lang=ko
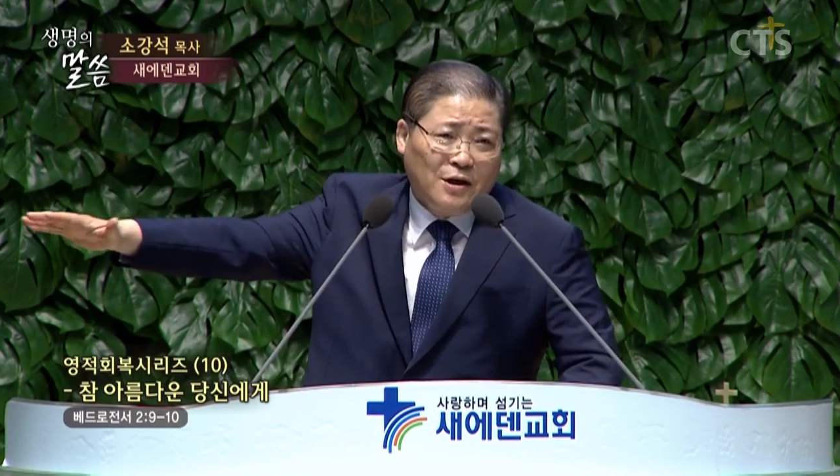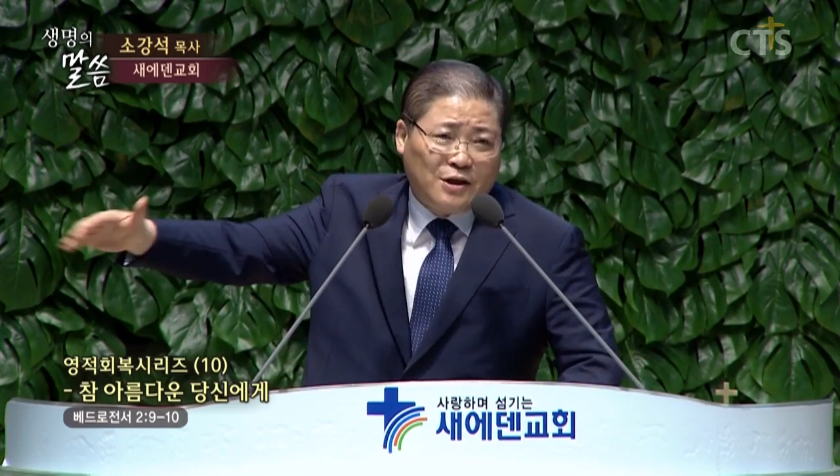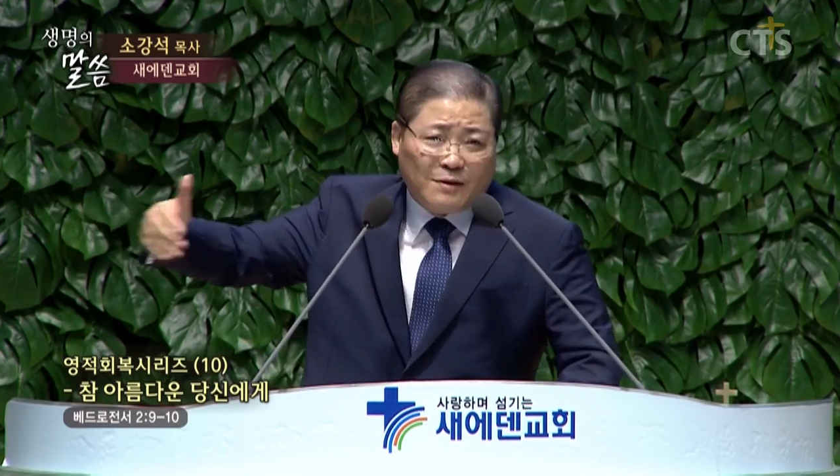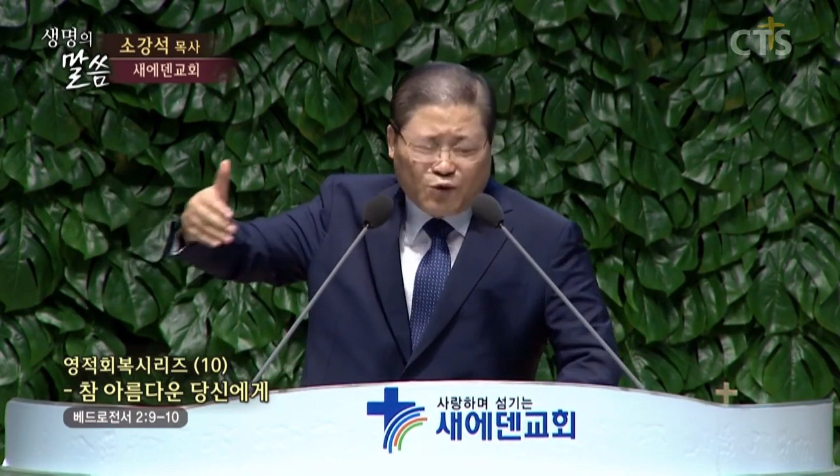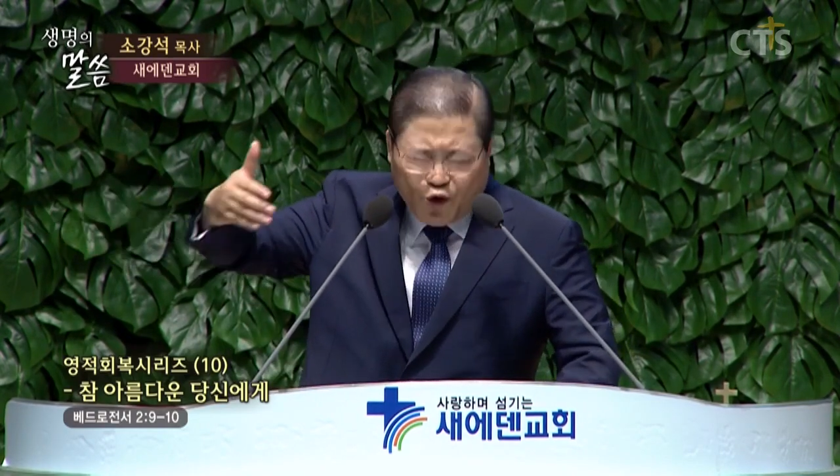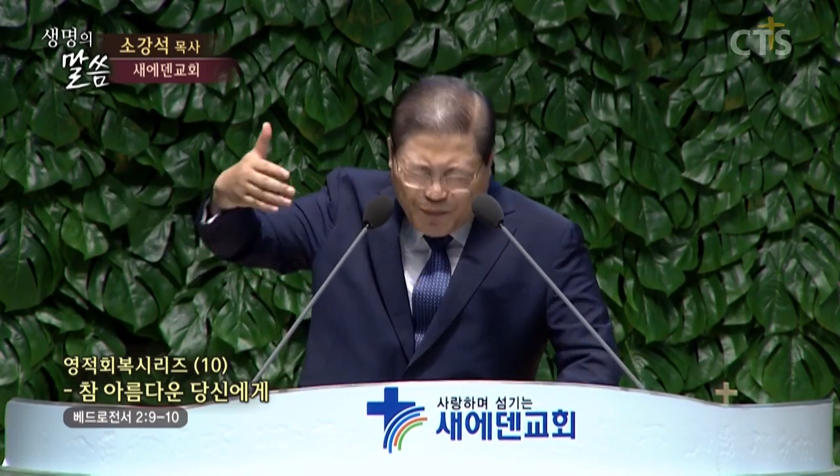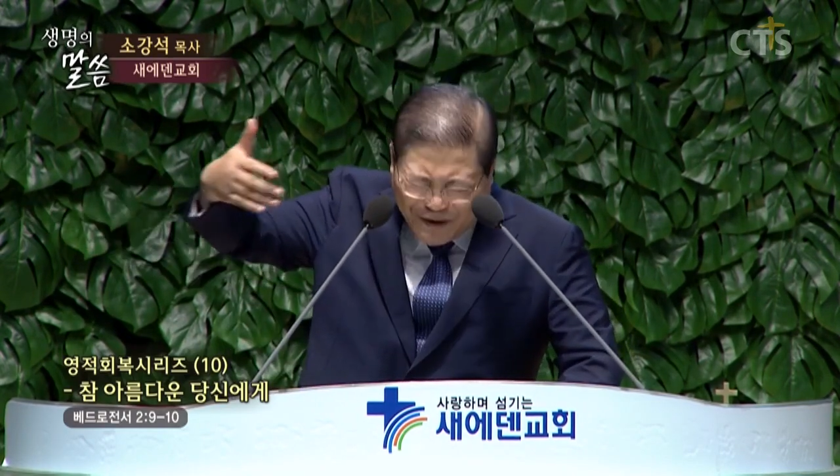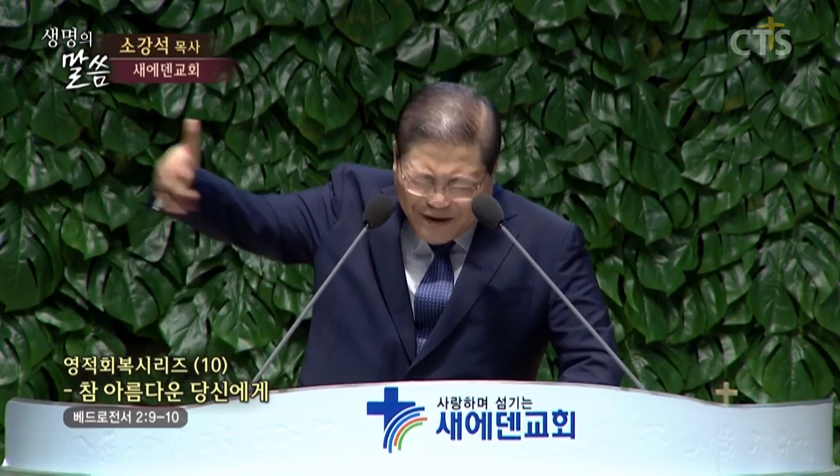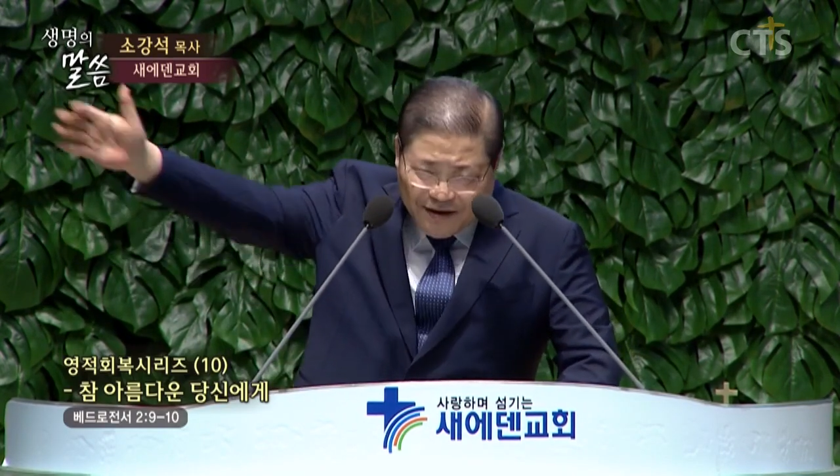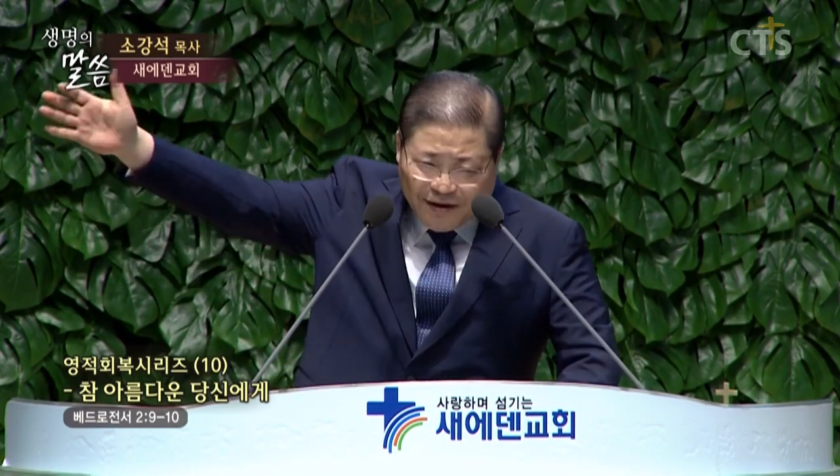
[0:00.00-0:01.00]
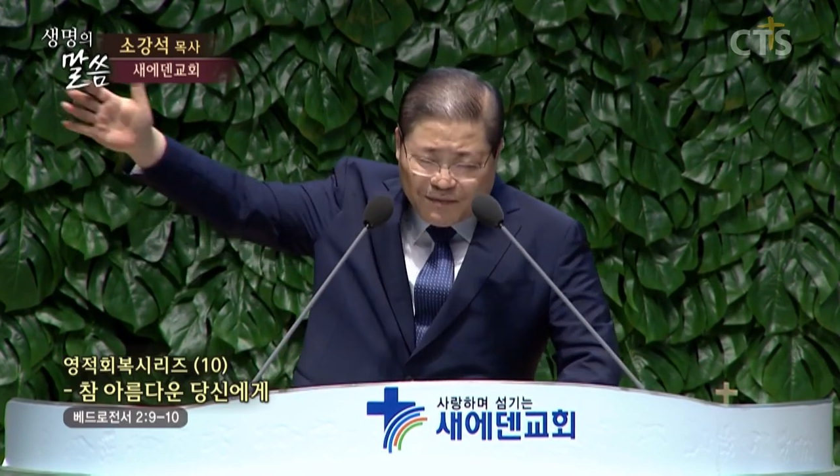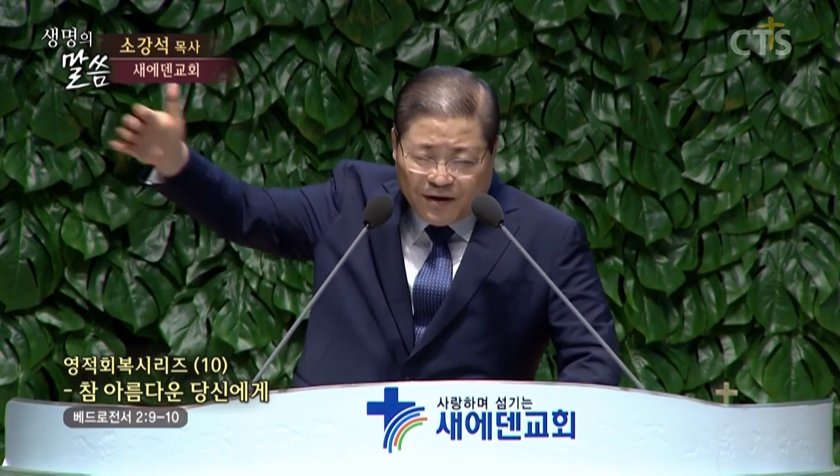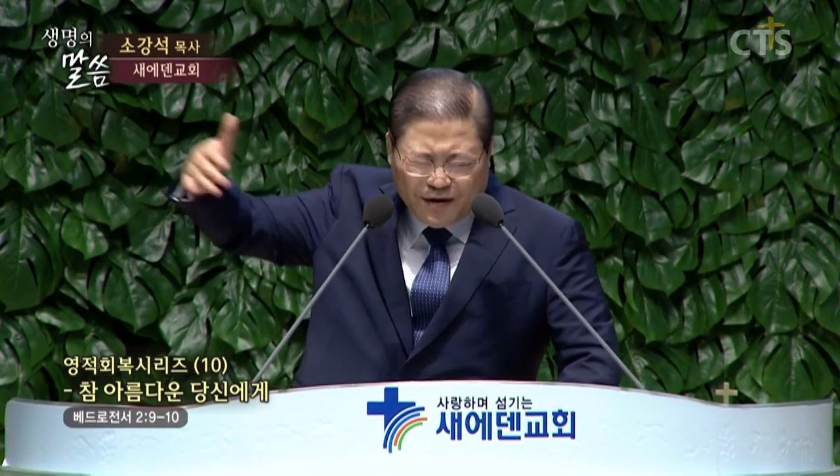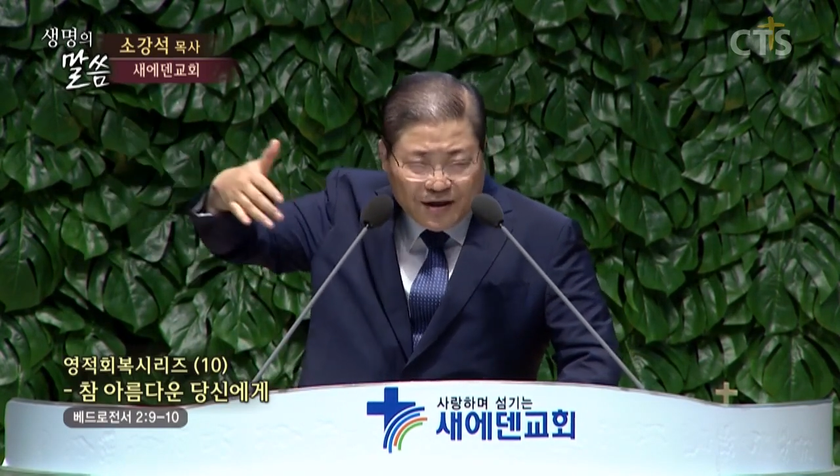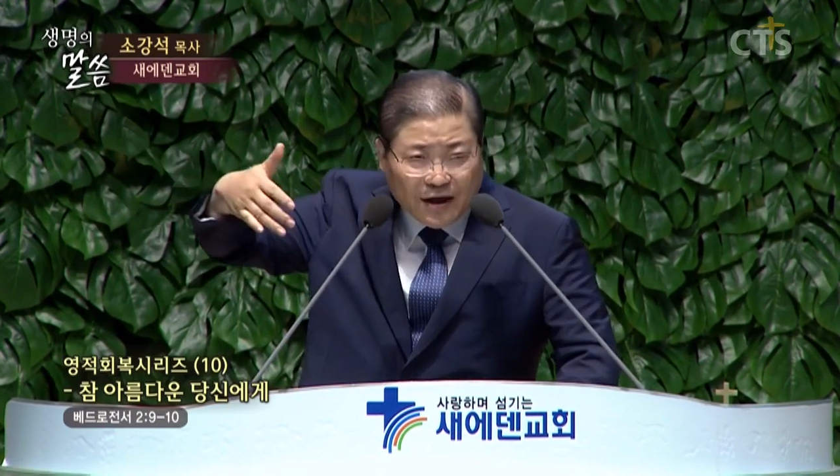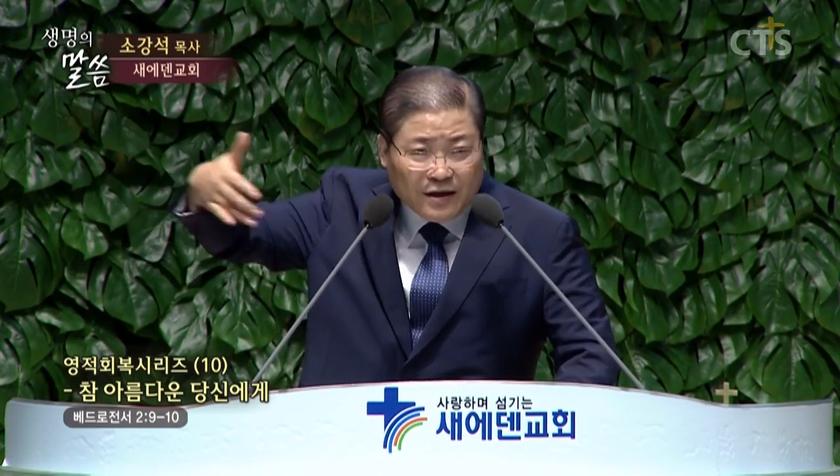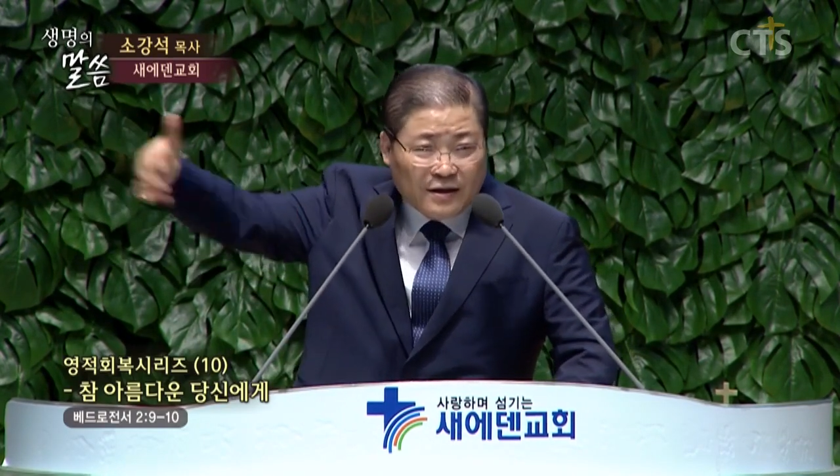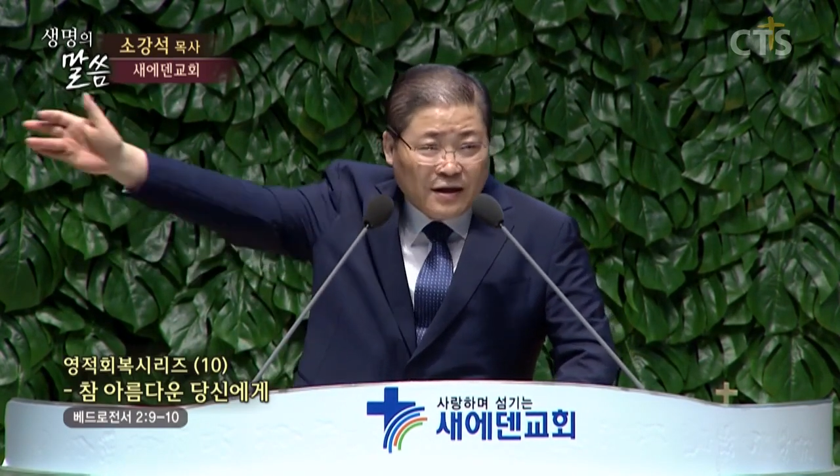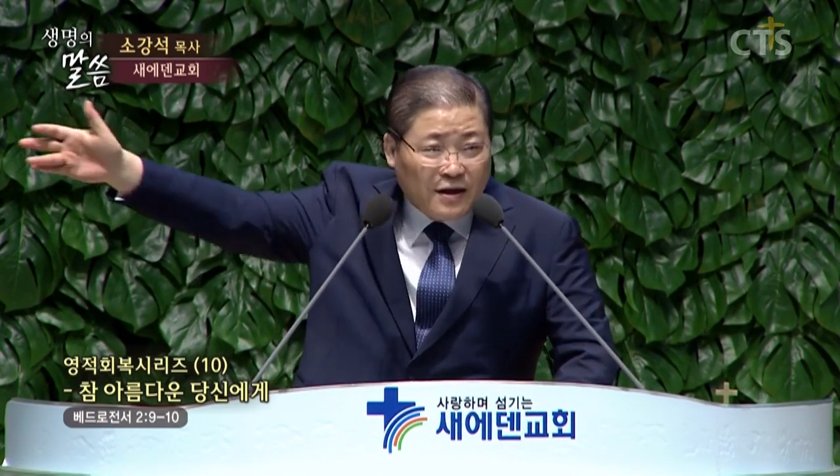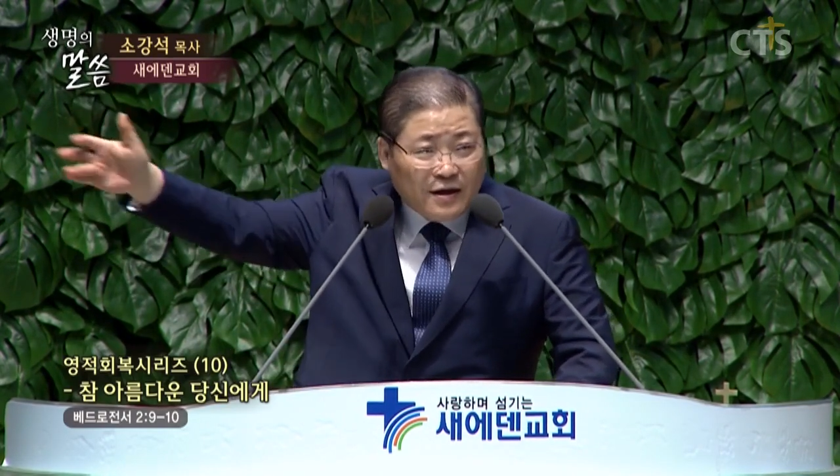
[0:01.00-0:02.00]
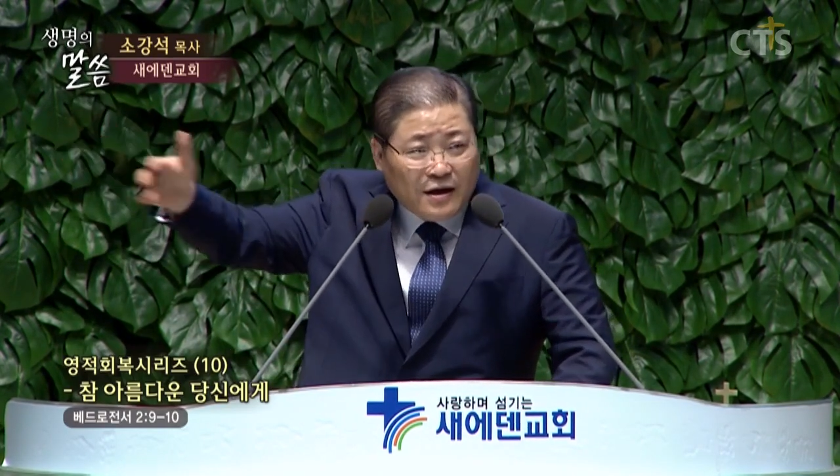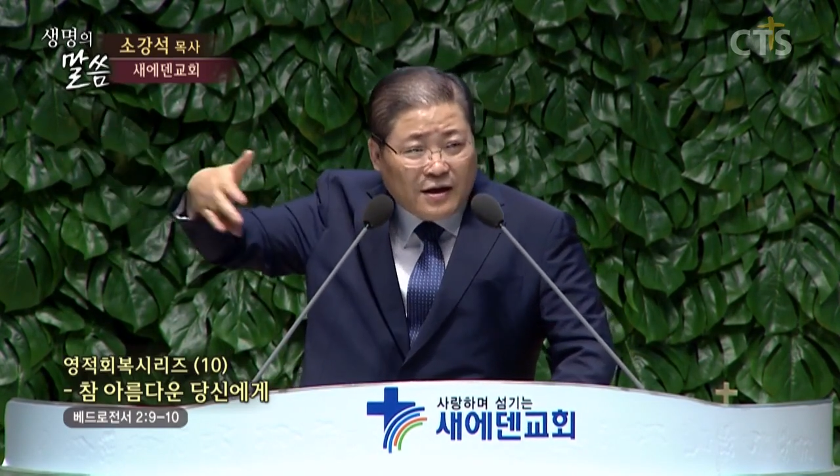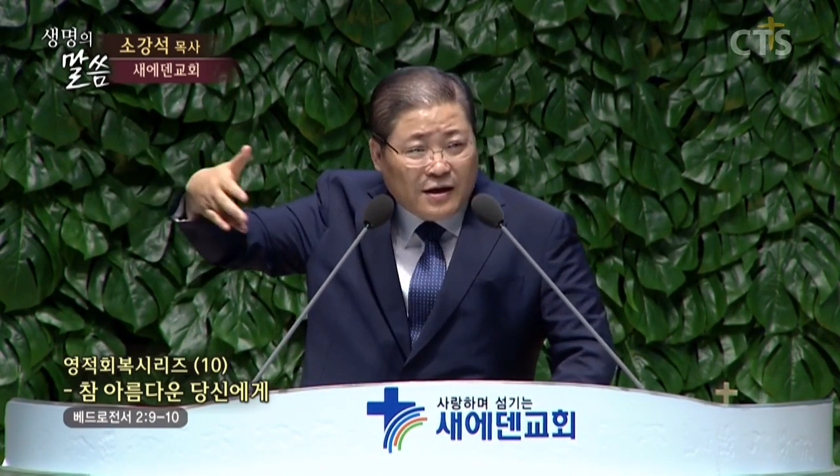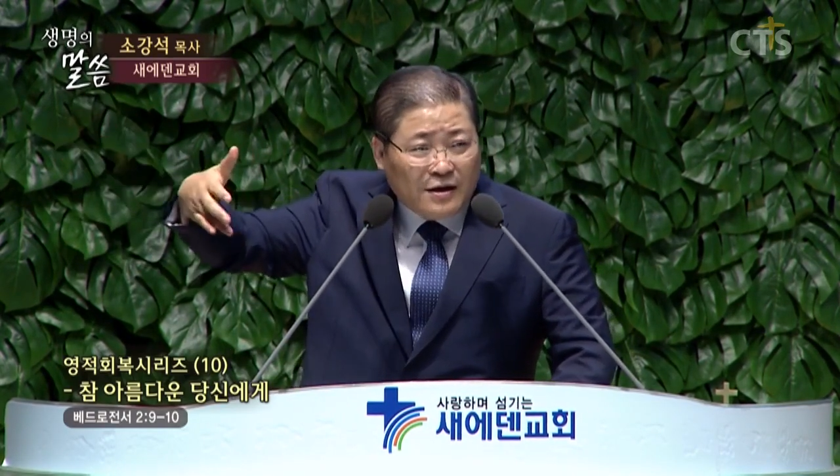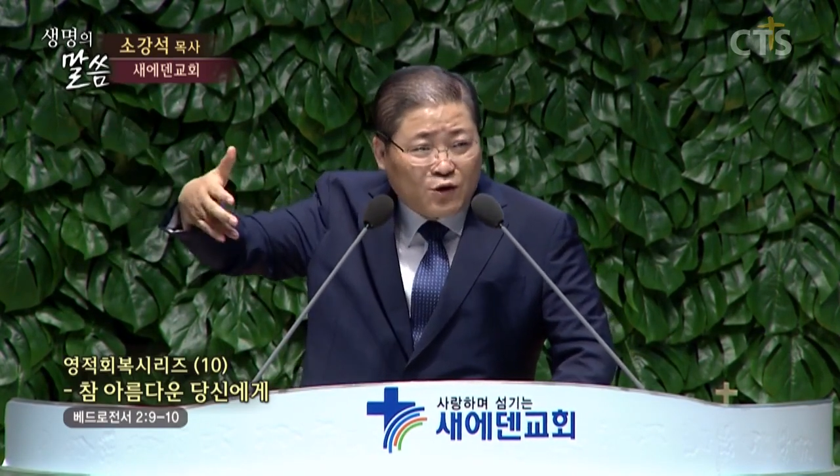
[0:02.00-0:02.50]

지금 교육 파트에서 뭐 일하는 에? 예?